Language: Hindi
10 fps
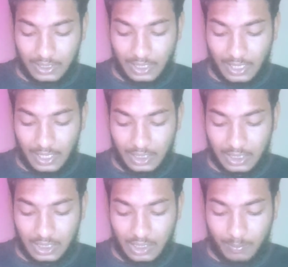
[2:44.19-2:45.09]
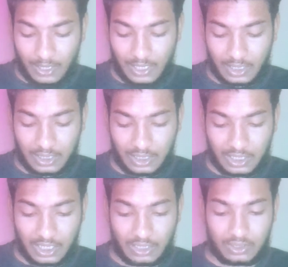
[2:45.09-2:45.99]
लिखा है कीप कलेक्टिंग
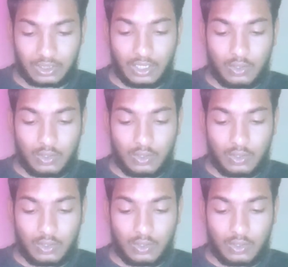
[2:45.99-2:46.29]
टिकट्स